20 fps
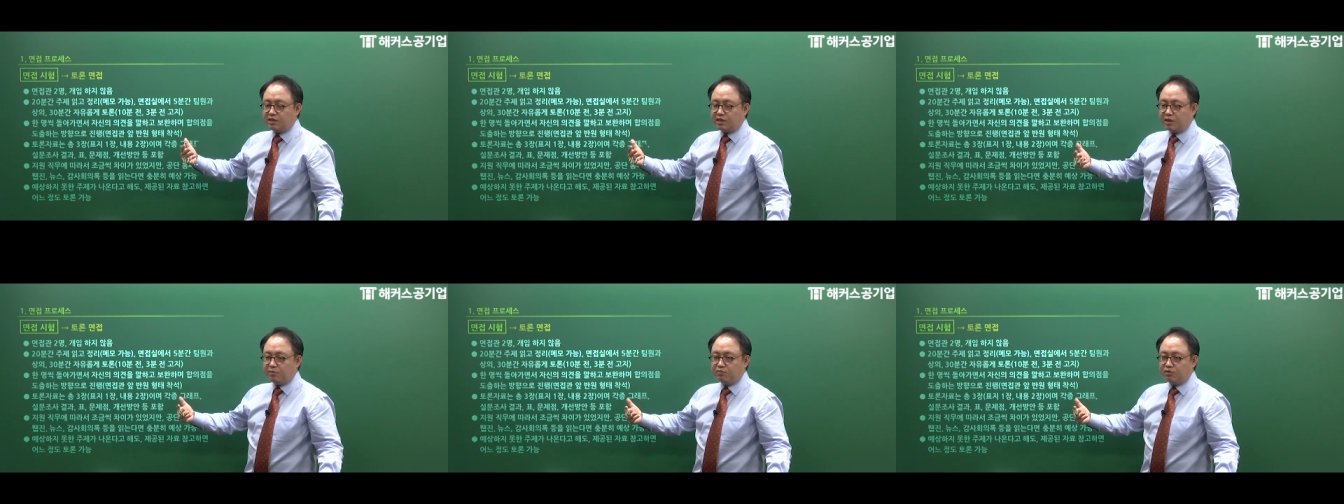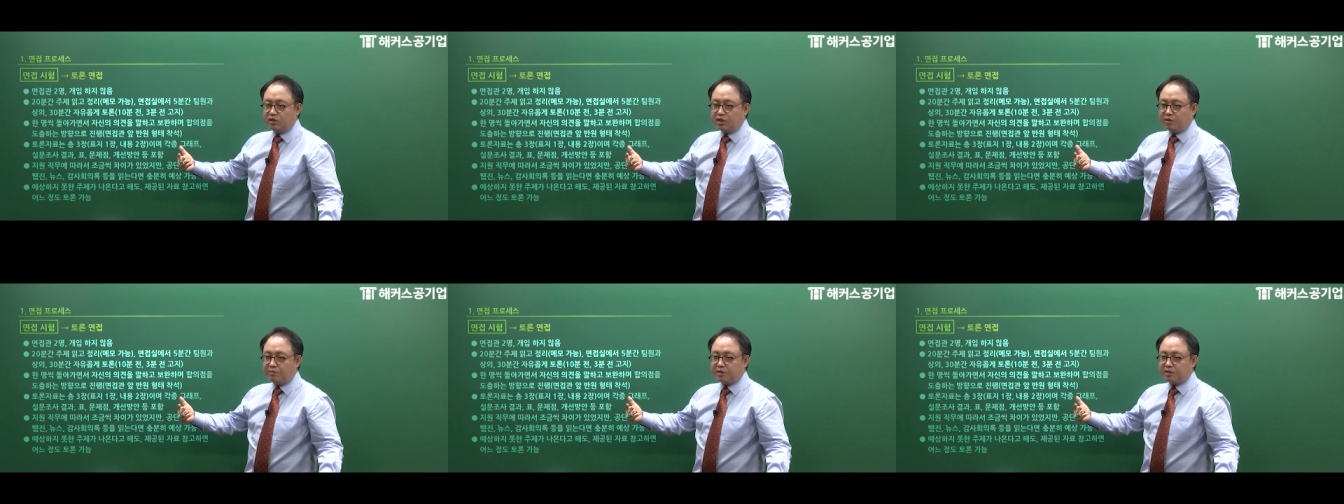
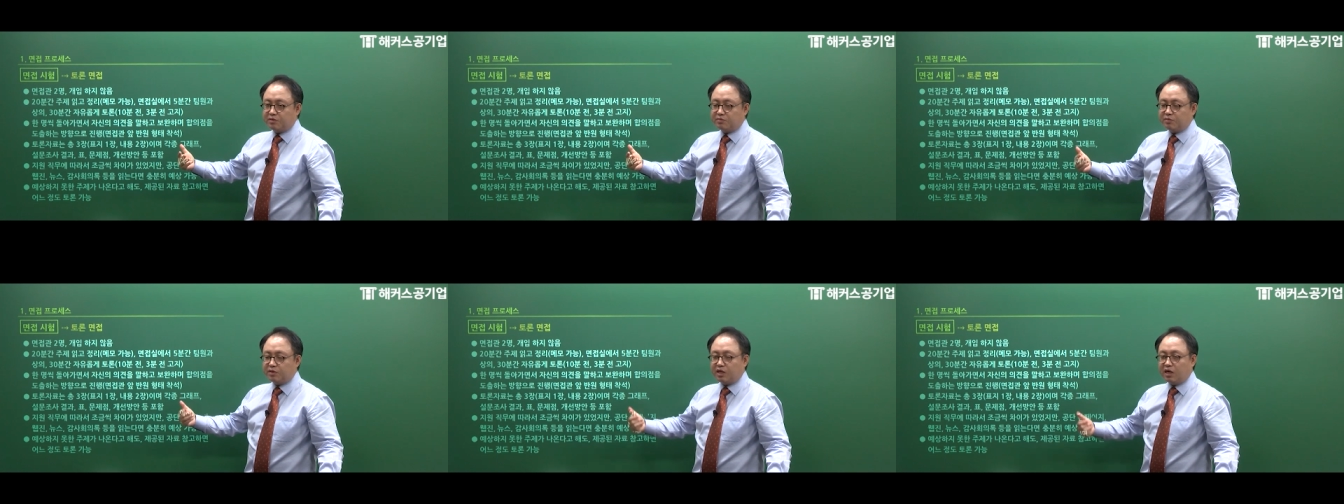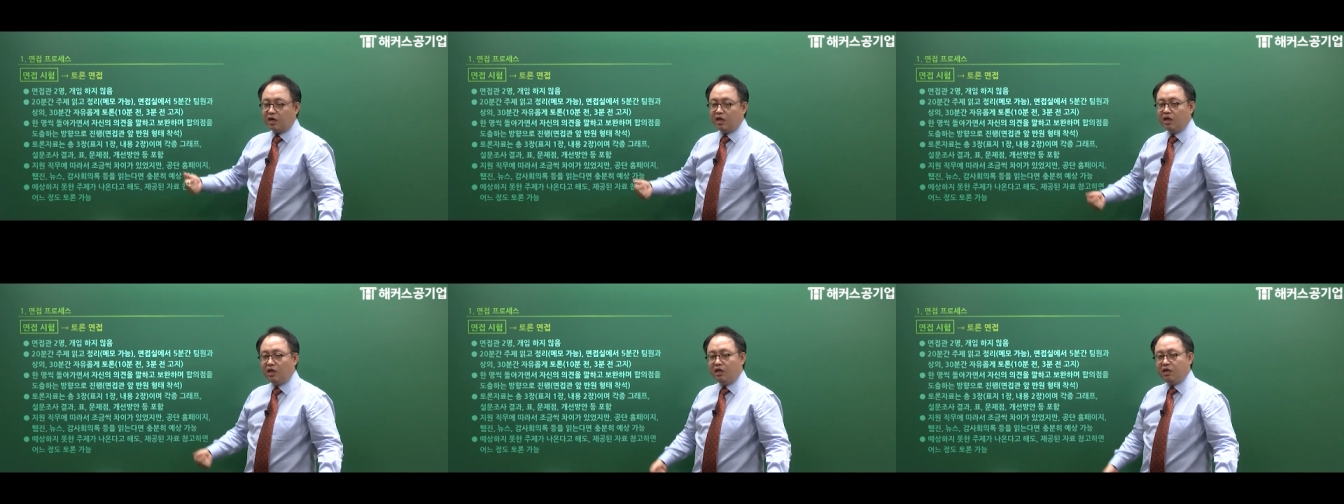3분
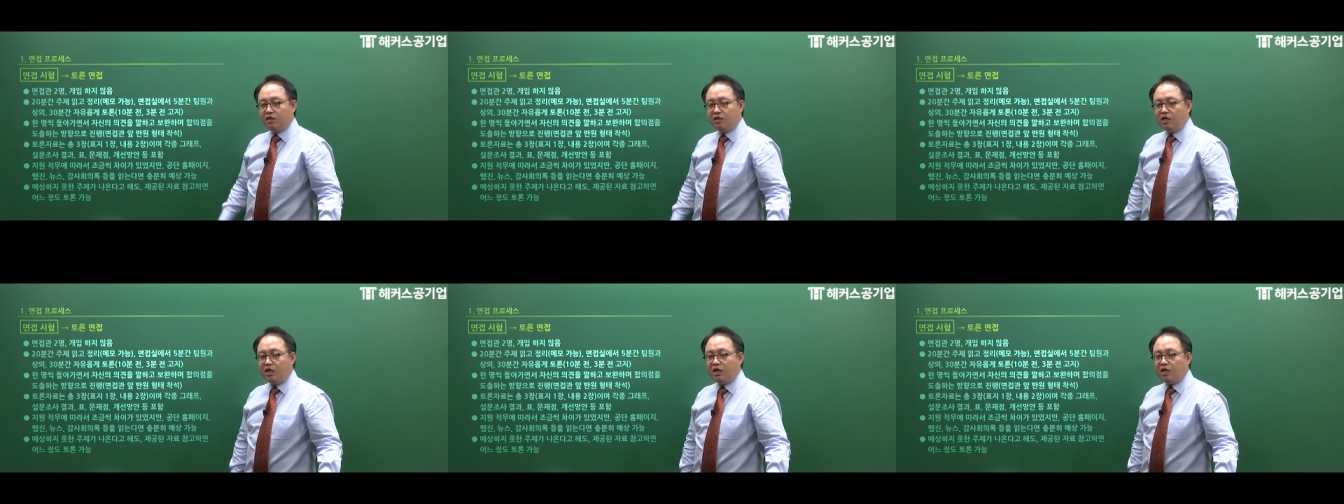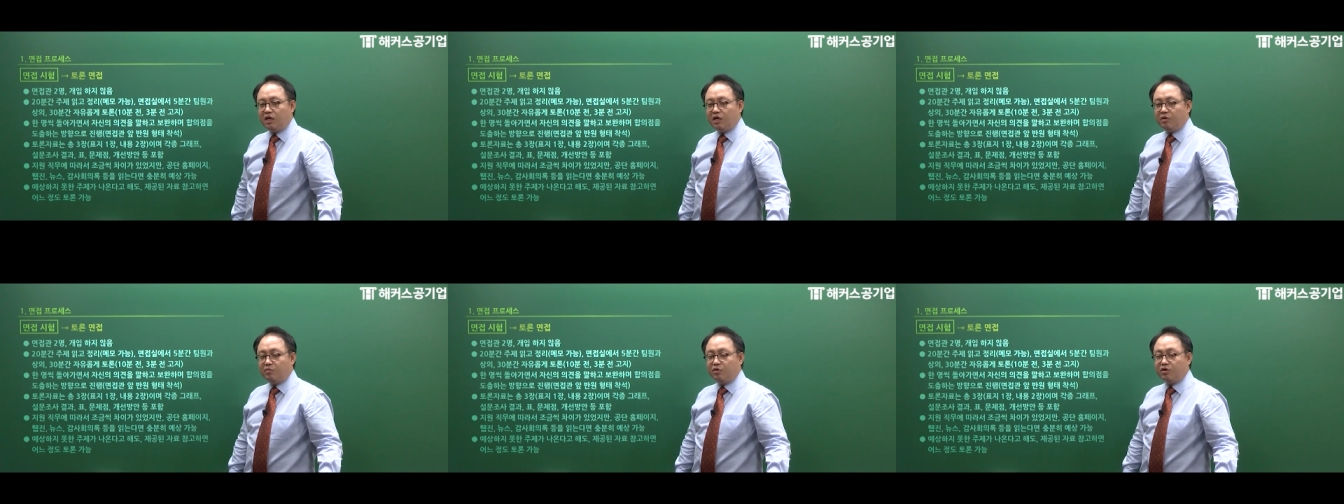남았습니다. 그
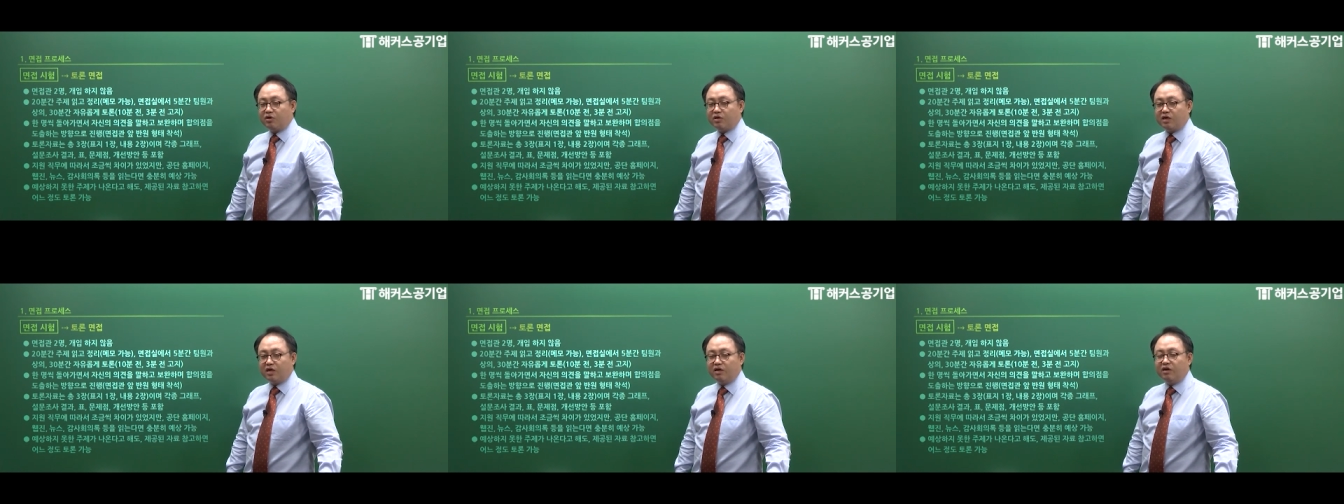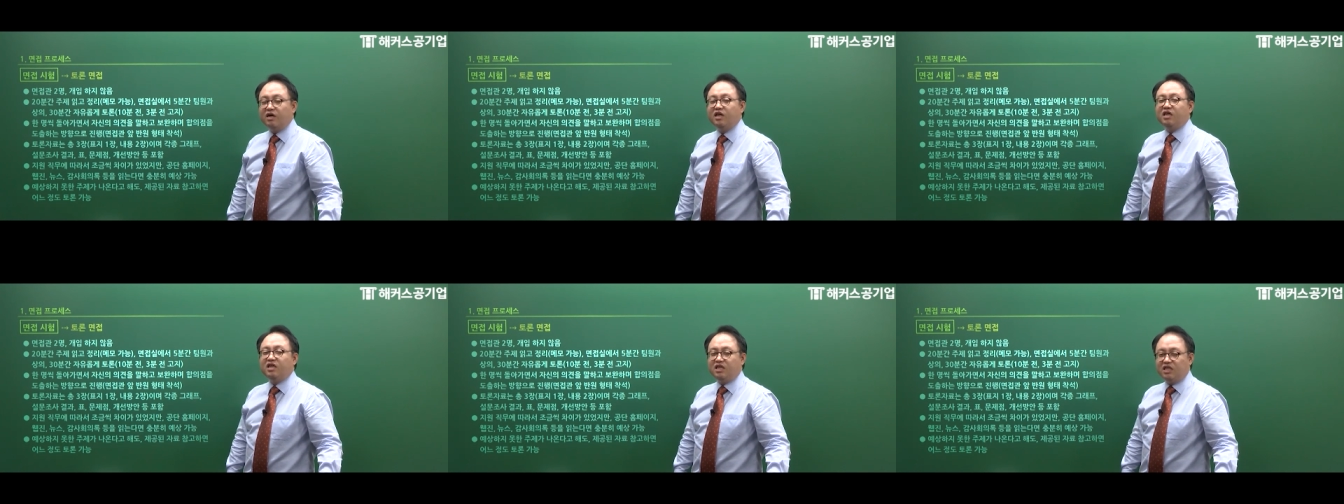얘기가 뭘까요?